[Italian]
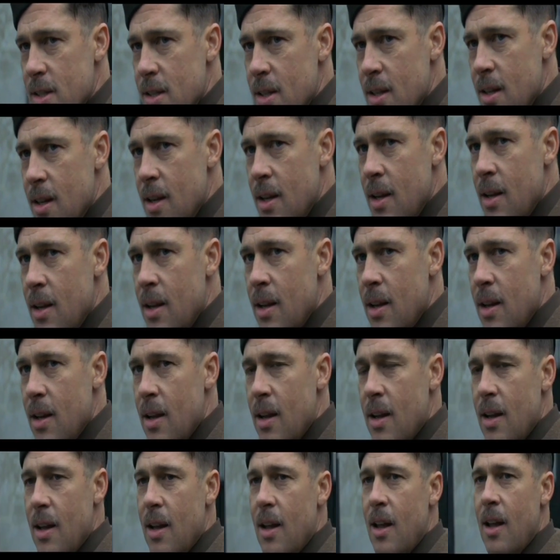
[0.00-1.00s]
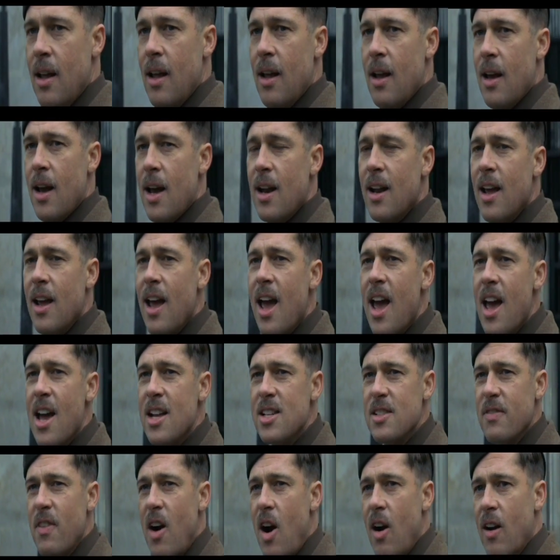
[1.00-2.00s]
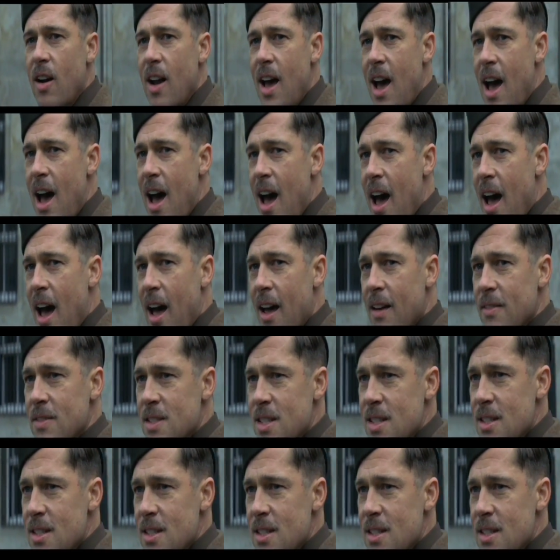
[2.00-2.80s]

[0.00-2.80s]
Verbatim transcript: tra l'altro si è lasciato sfuggire una battuta non troppo felice dopo aver vinto il